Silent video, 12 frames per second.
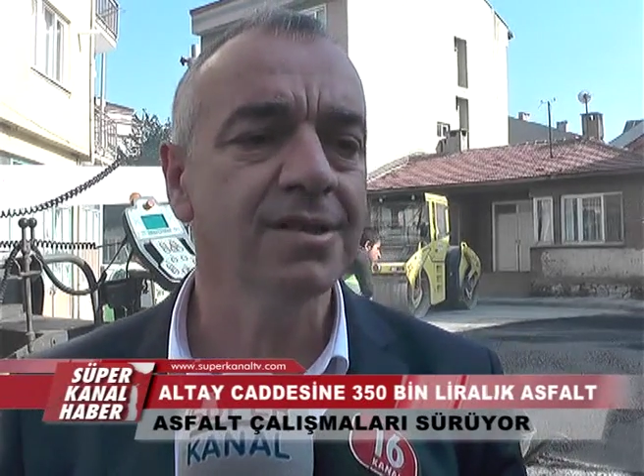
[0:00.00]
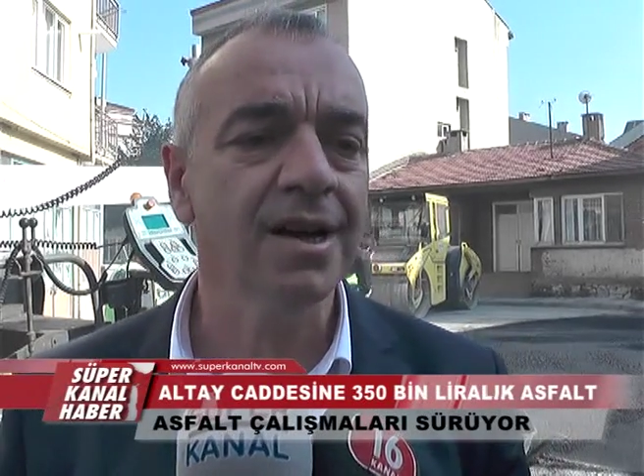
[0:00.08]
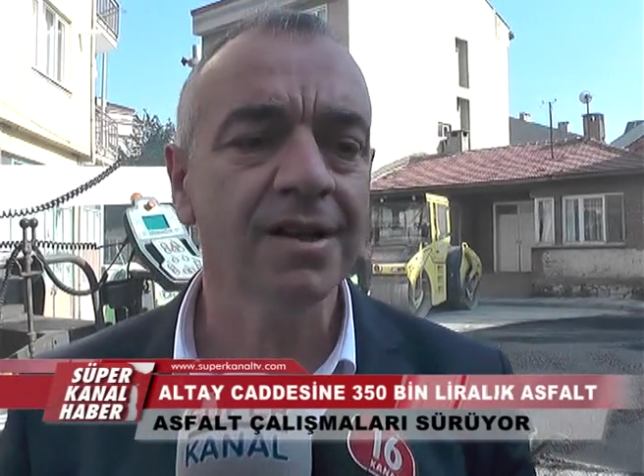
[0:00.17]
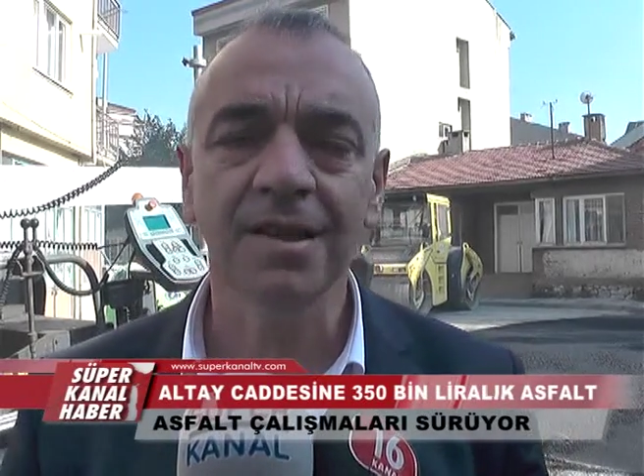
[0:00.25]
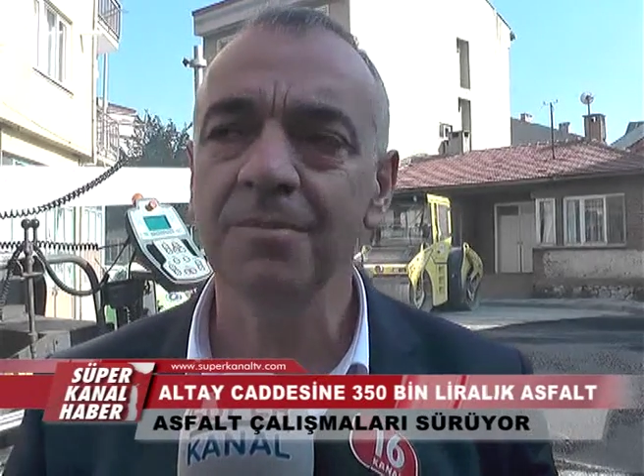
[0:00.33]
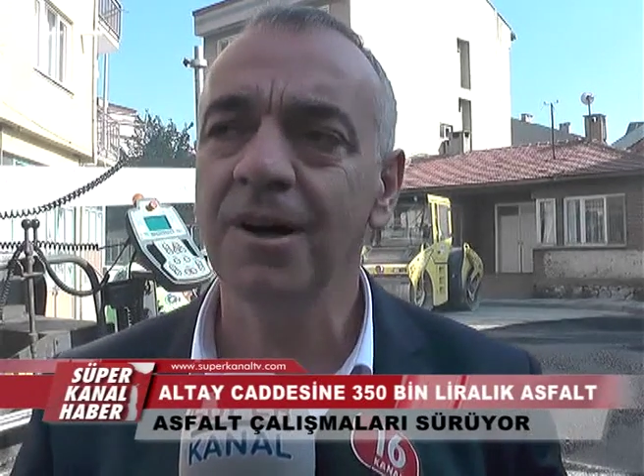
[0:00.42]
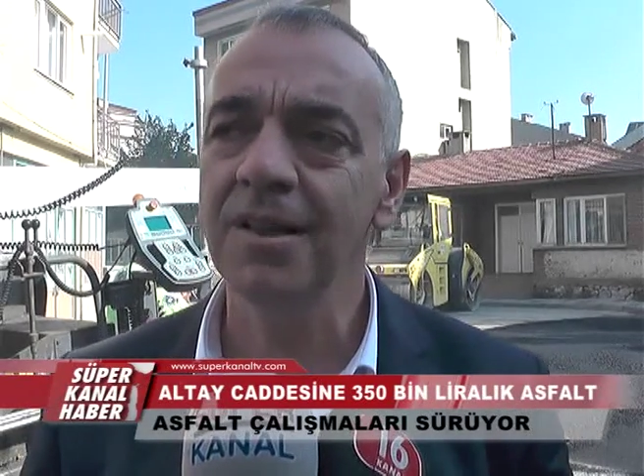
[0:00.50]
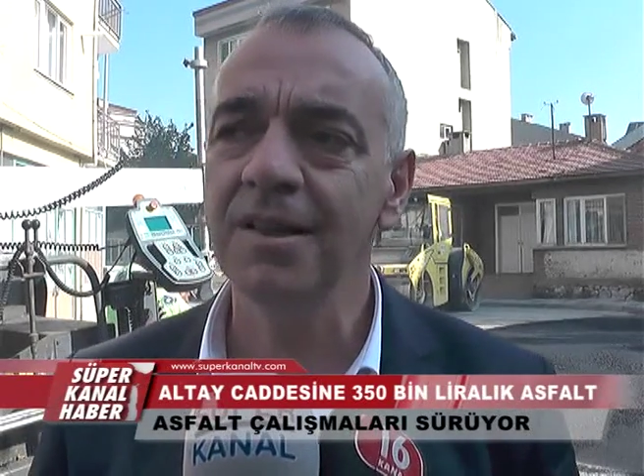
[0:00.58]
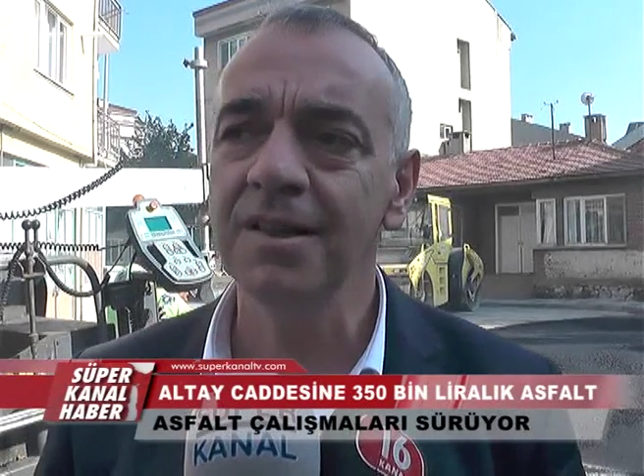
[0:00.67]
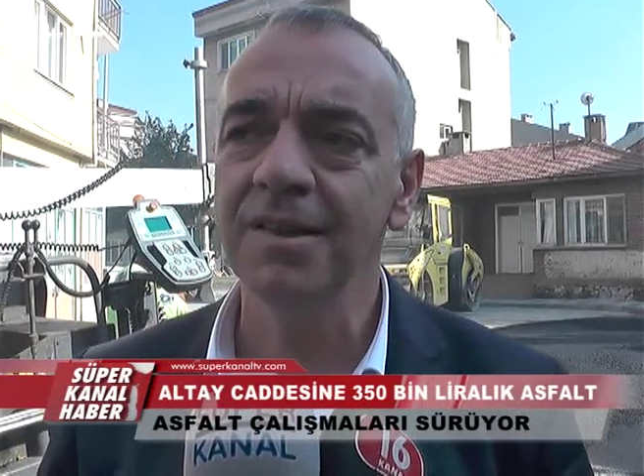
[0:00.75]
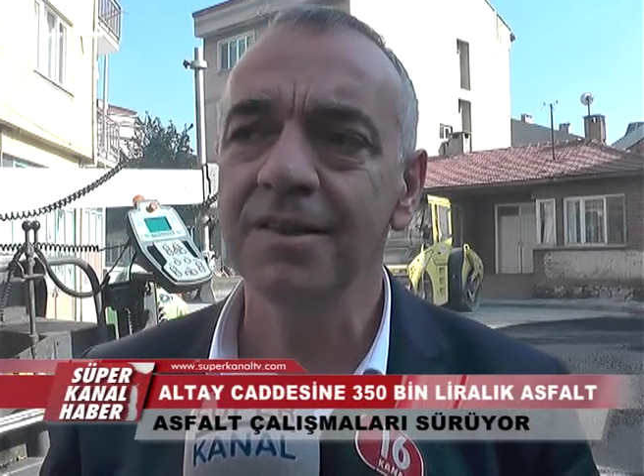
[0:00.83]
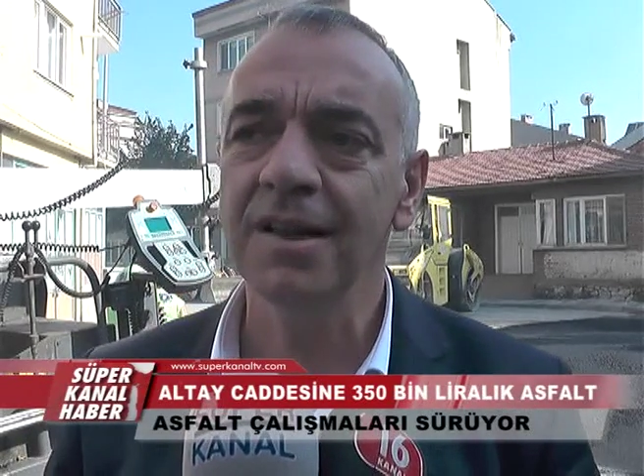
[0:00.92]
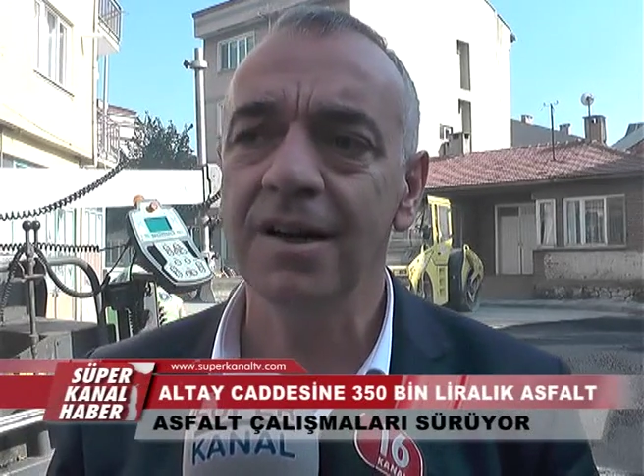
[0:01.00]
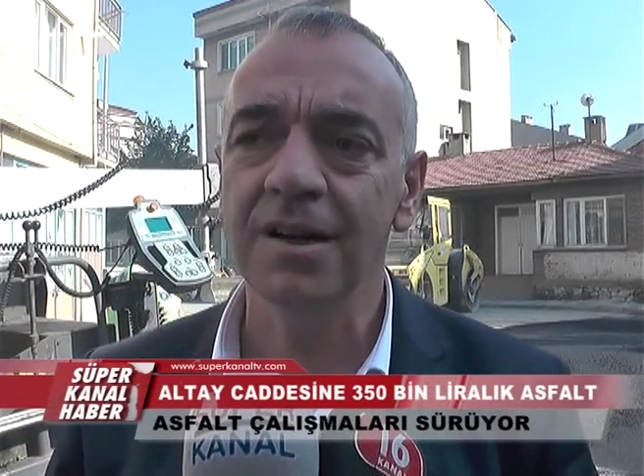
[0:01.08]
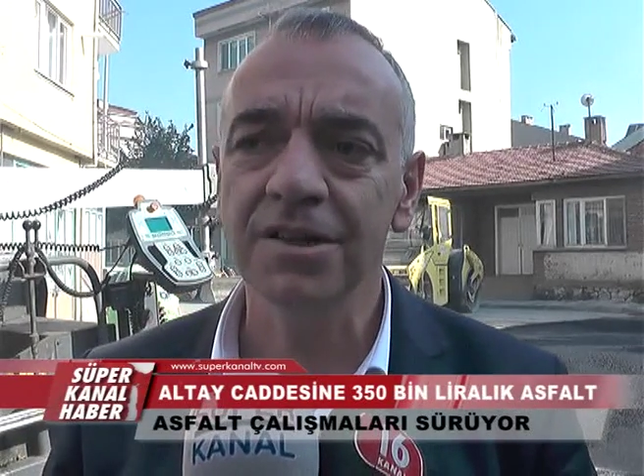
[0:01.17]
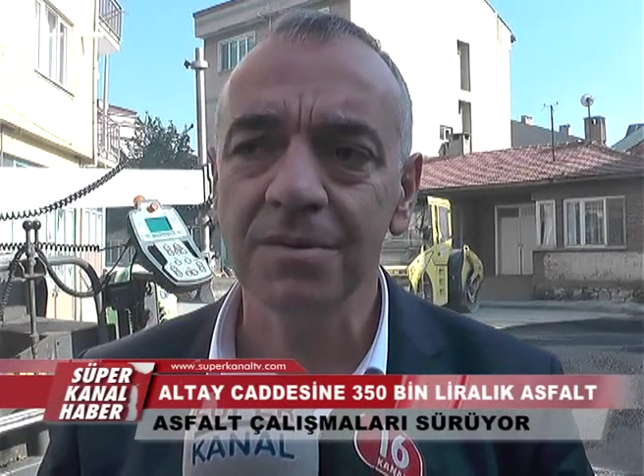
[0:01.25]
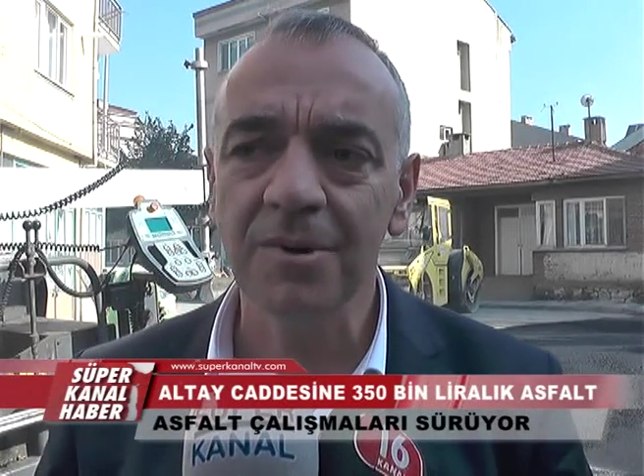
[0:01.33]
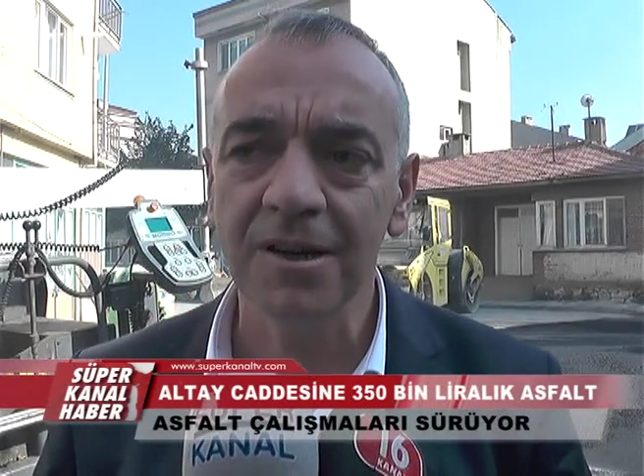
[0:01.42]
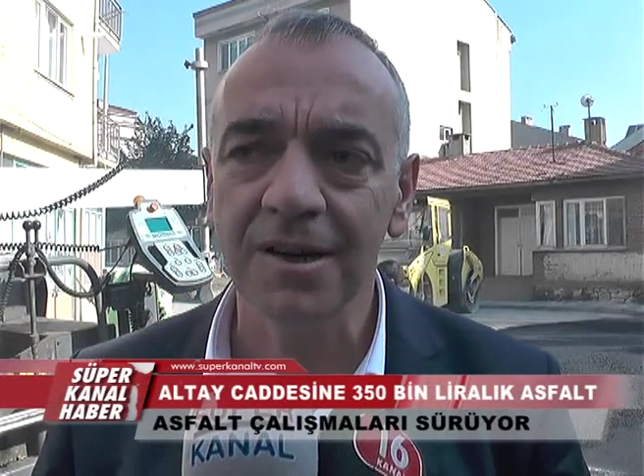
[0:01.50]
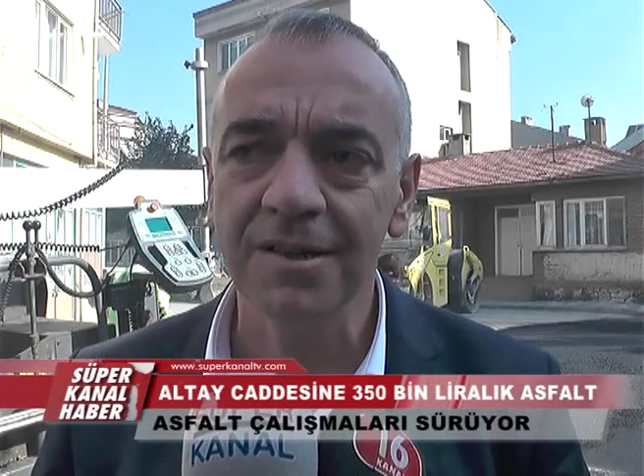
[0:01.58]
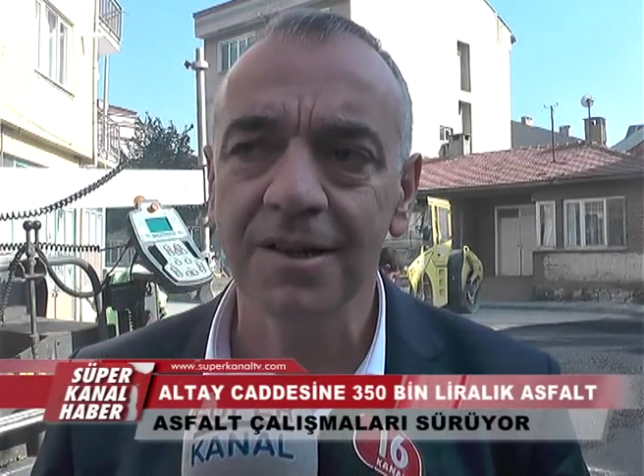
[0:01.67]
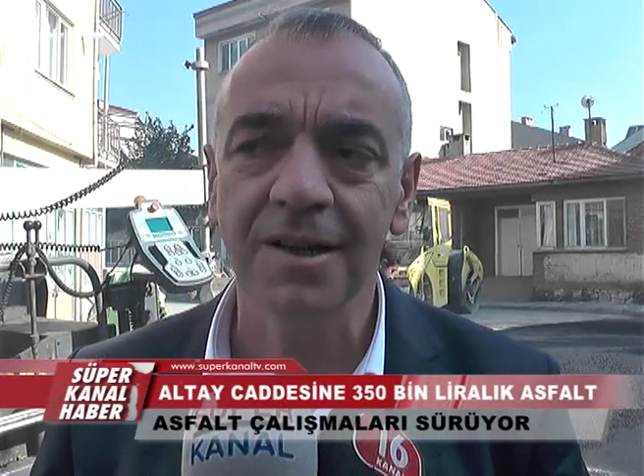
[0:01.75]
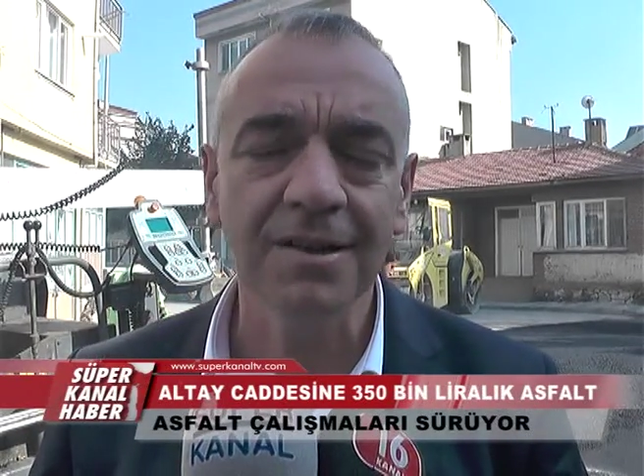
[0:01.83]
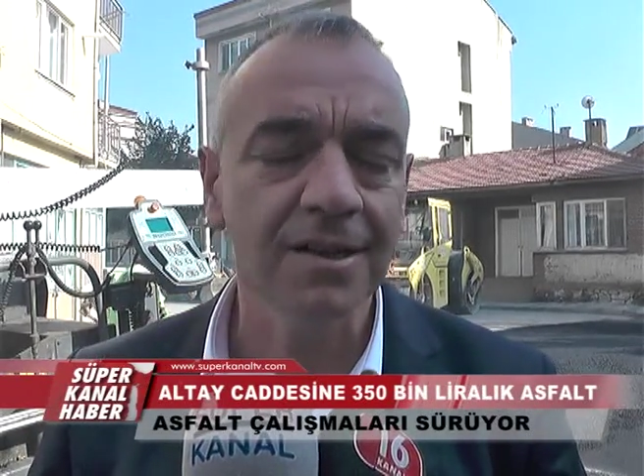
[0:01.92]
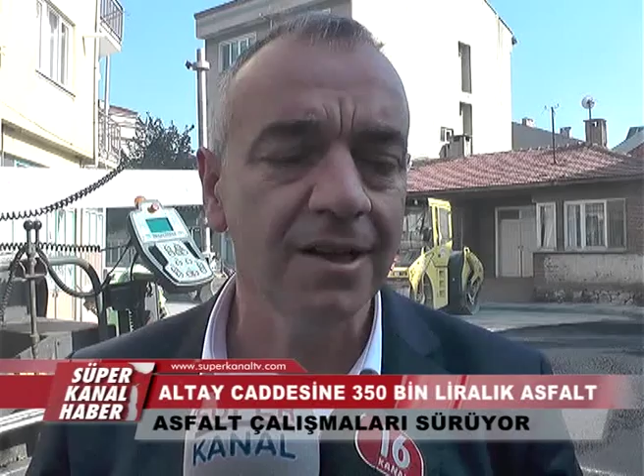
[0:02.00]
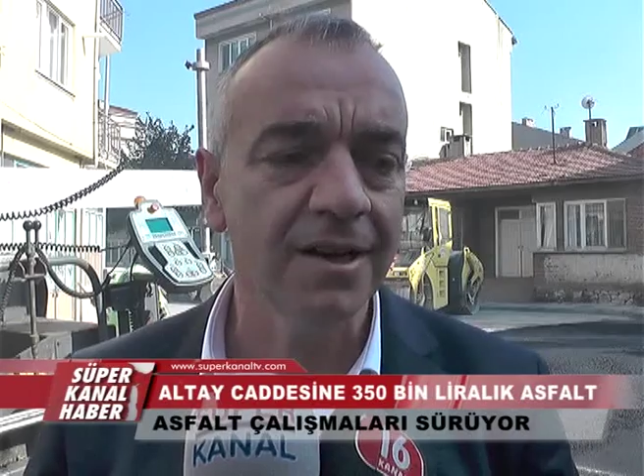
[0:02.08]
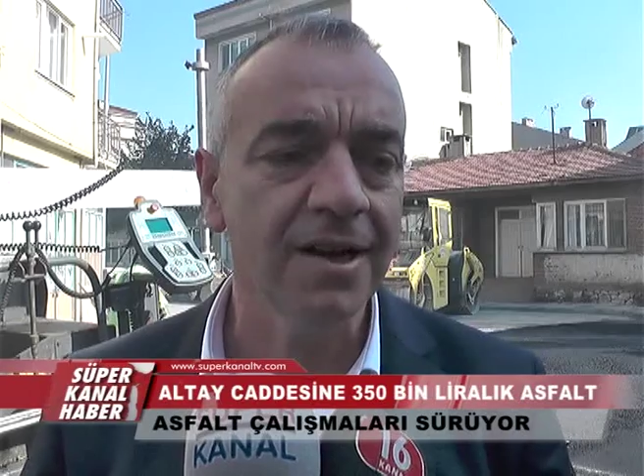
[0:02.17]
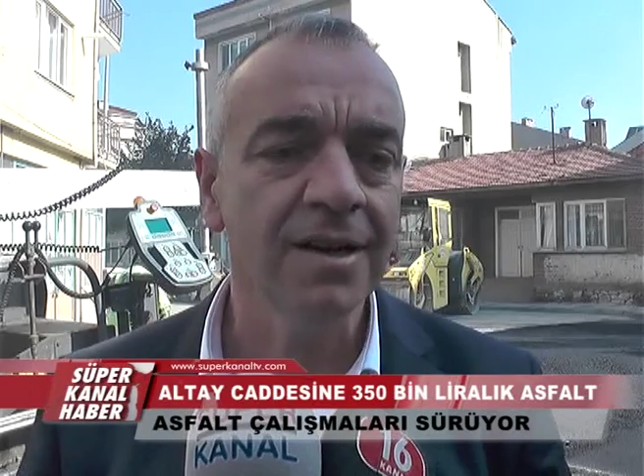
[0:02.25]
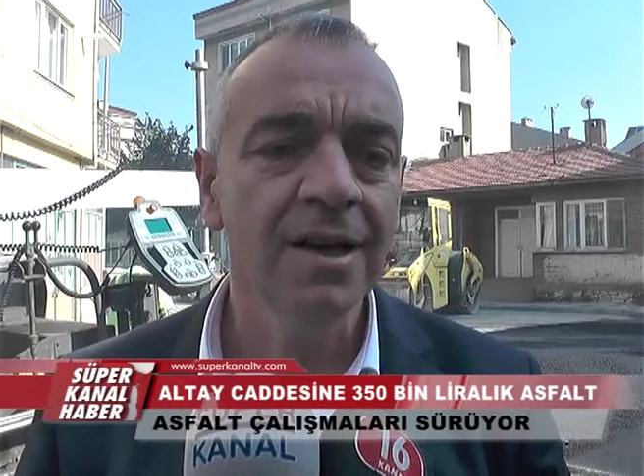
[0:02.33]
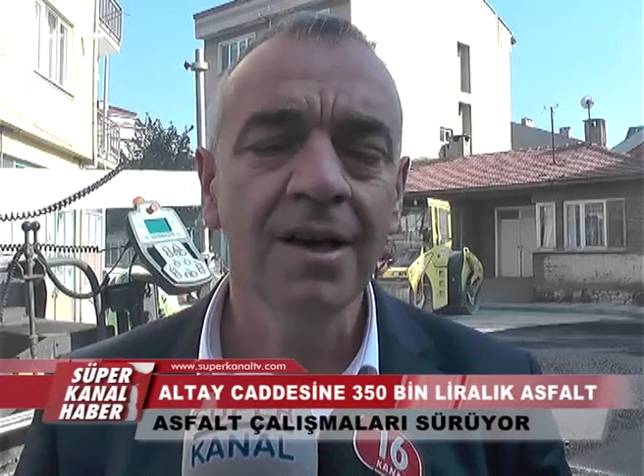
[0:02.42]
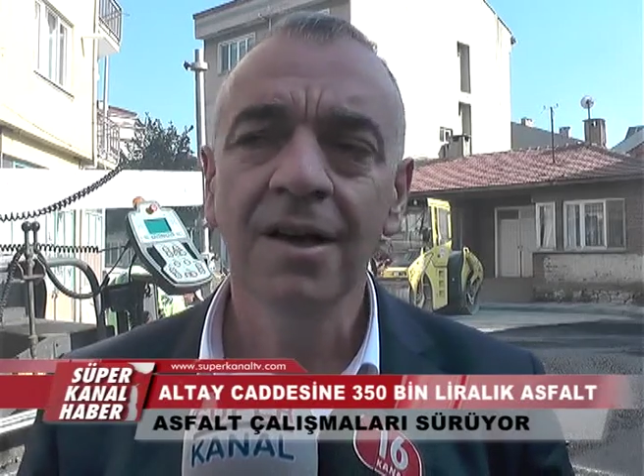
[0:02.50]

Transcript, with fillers: santim kalınlığında aşınma katı atılarak